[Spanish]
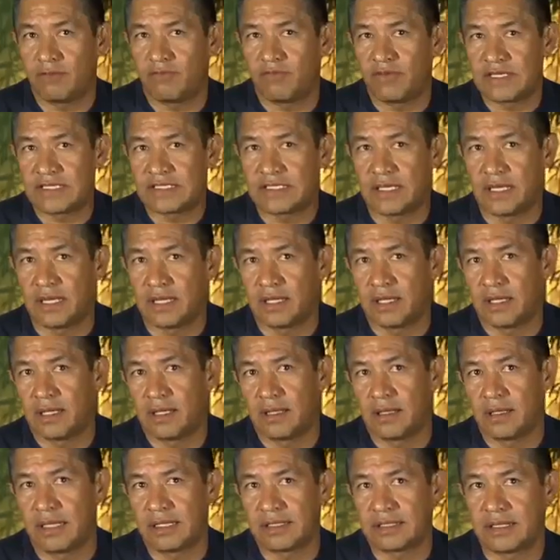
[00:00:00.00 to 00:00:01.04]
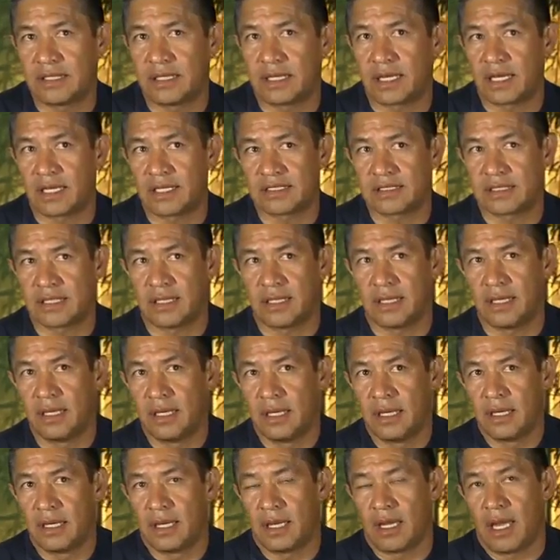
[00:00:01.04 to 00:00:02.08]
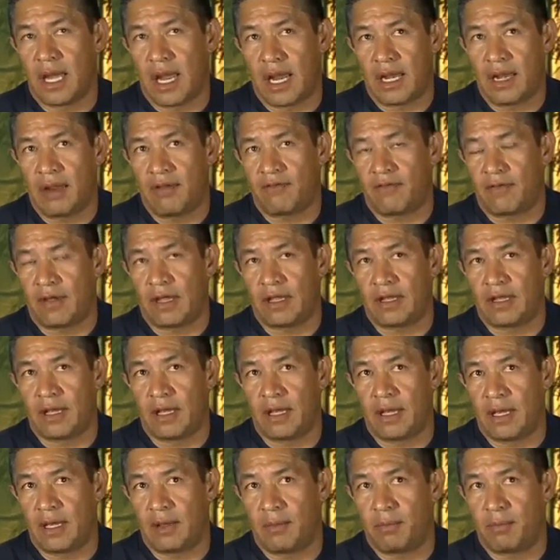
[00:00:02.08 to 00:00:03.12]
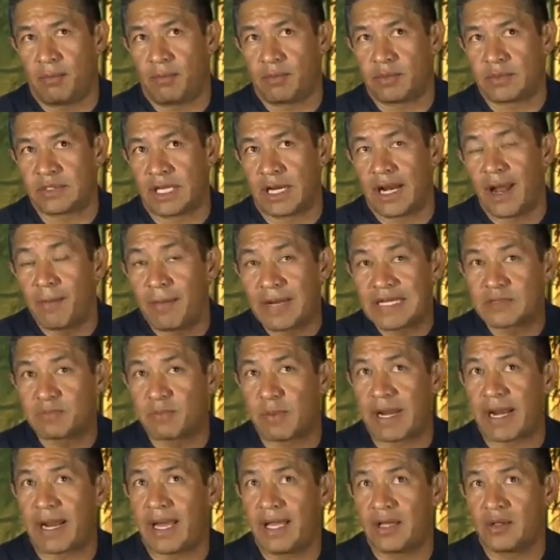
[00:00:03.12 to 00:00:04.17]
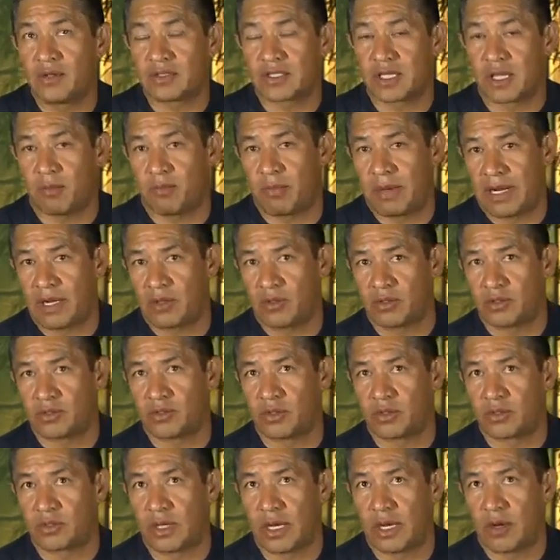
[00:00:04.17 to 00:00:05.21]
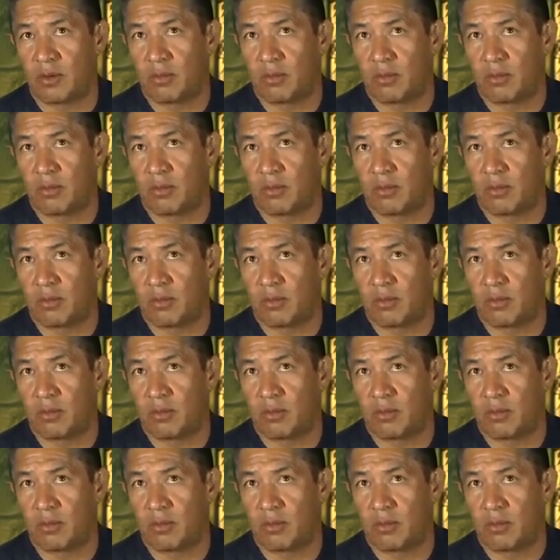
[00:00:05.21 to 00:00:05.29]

difícil decir que ese eh, eh, eh, será más para ellos que para nosotros, Lalo,